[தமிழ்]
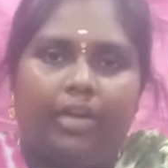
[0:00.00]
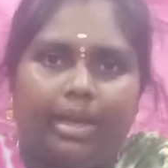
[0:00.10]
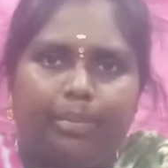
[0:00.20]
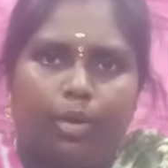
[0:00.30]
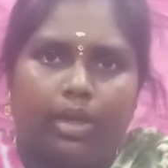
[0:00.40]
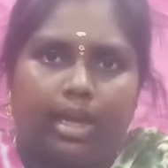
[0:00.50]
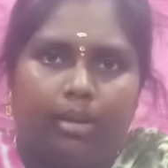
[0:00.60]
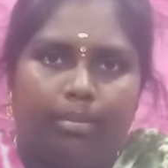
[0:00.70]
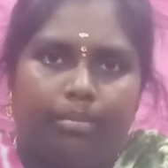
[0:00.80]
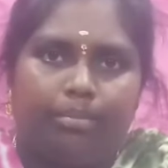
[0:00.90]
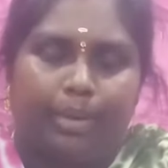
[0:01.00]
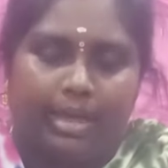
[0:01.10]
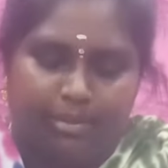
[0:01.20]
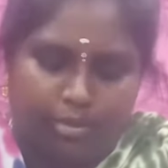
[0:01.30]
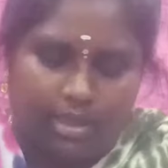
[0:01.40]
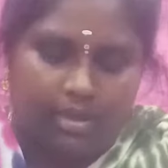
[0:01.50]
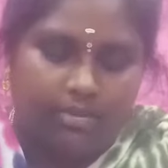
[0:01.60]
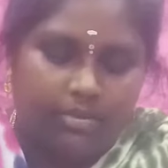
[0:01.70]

வெடிப்பொருட்கள் பறிமுதல்